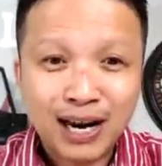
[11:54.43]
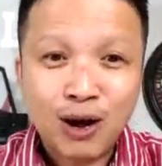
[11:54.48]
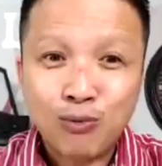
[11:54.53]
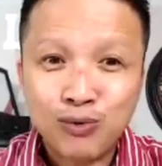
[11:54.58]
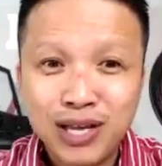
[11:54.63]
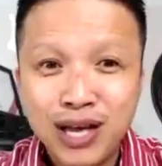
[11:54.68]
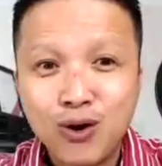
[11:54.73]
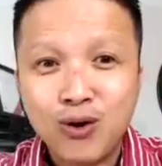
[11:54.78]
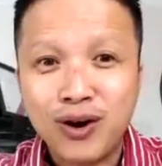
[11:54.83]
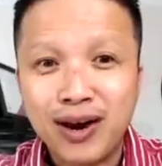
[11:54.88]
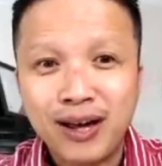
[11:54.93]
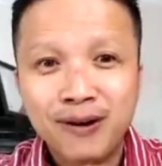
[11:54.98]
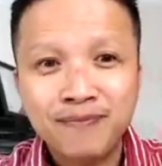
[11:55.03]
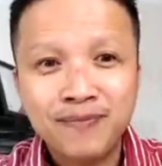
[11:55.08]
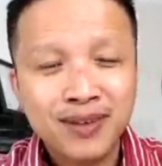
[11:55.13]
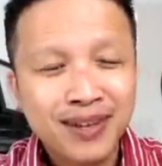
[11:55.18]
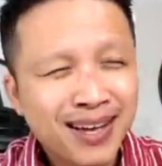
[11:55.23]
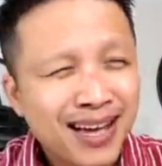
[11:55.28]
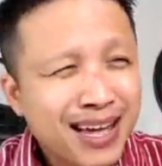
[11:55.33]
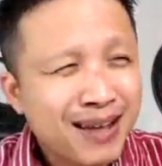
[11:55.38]
mà cái đọc chiêu
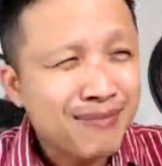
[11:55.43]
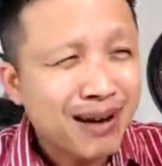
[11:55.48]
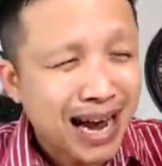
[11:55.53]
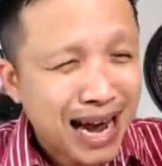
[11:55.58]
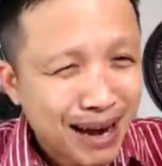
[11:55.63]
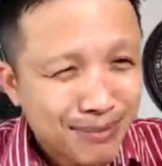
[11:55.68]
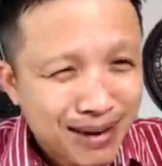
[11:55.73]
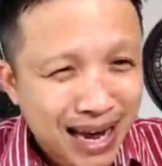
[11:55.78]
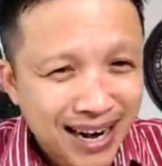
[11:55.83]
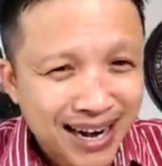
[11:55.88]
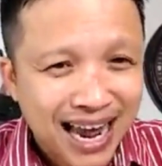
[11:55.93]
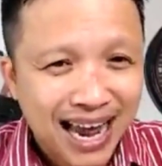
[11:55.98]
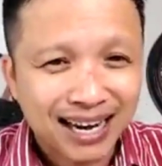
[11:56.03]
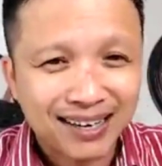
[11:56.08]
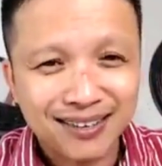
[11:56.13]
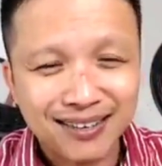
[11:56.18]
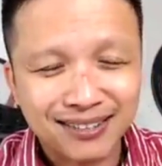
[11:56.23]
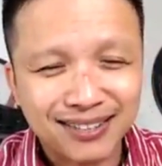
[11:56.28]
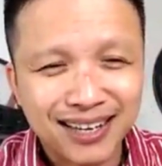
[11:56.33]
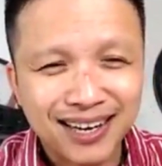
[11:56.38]
rồi nè khi mà em
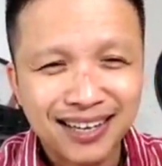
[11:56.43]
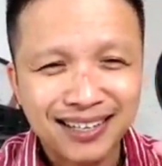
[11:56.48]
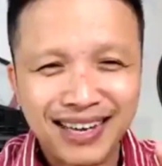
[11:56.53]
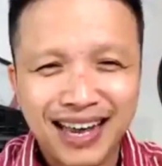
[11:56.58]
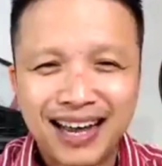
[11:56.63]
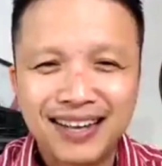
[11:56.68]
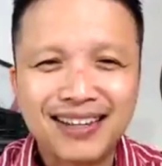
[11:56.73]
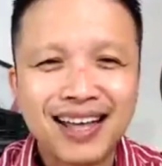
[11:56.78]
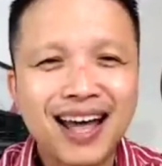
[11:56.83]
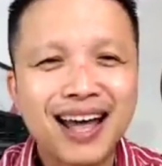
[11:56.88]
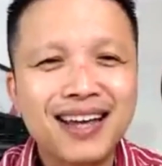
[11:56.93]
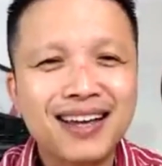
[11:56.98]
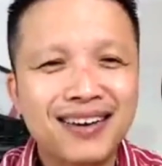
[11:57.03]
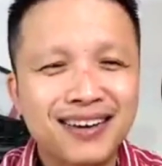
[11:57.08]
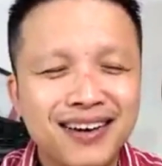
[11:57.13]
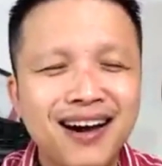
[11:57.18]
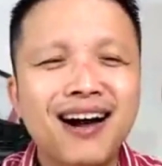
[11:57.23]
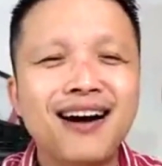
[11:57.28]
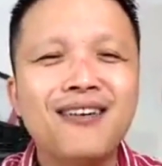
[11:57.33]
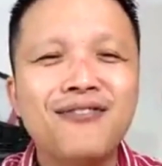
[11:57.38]
đã đạt được tới cái trạng
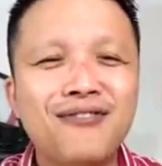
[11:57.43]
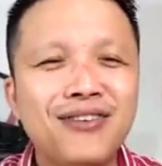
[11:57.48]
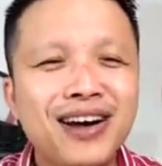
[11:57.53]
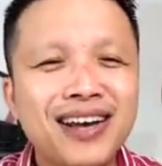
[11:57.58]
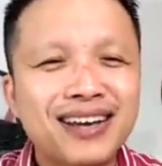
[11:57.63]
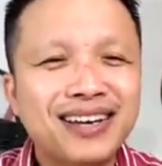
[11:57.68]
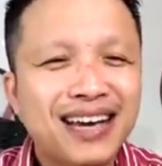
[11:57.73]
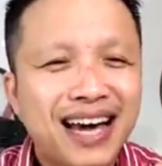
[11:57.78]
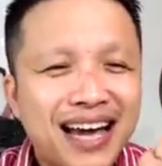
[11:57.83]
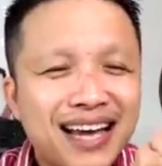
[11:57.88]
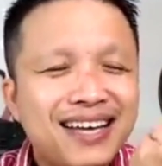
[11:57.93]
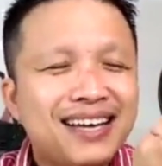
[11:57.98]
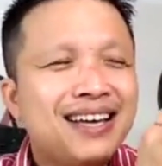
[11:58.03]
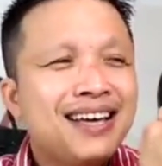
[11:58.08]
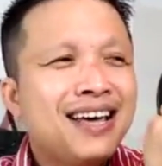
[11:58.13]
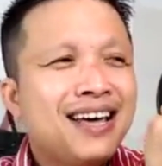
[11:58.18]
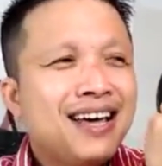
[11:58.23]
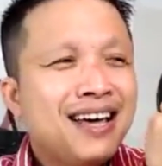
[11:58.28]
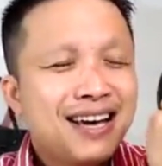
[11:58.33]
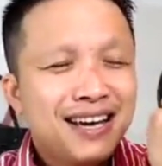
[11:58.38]
thái gần với
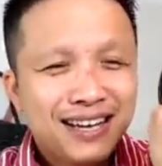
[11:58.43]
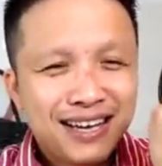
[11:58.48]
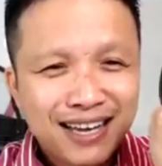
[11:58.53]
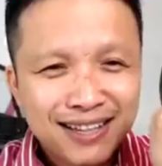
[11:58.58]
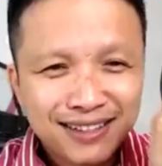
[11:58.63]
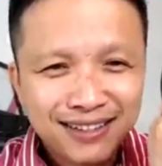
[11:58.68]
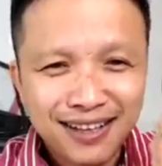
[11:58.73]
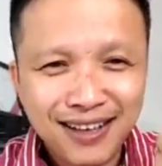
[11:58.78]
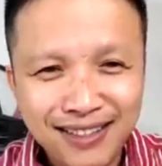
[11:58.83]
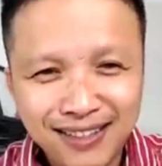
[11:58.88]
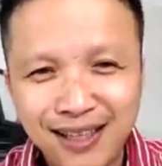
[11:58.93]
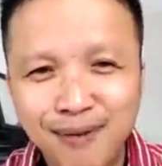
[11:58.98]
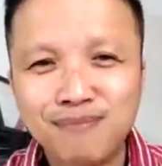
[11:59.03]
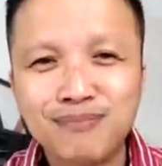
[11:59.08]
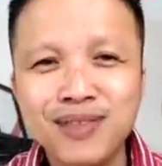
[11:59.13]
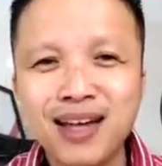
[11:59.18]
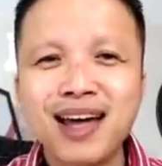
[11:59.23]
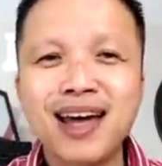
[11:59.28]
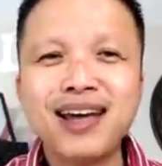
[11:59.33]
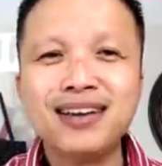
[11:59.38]
cái cái
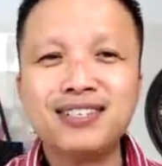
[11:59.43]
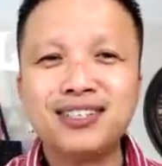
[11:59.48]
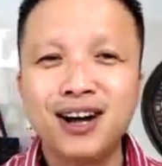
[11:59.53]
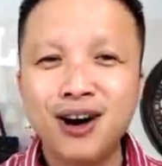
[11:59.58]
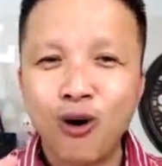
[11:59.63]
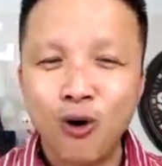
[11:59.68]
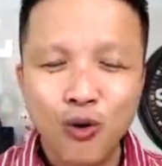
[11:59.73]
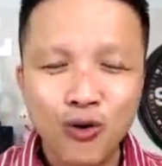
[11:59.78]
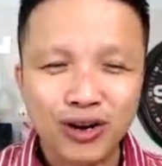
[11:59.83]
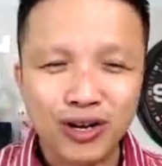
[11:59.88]
cái tâm thái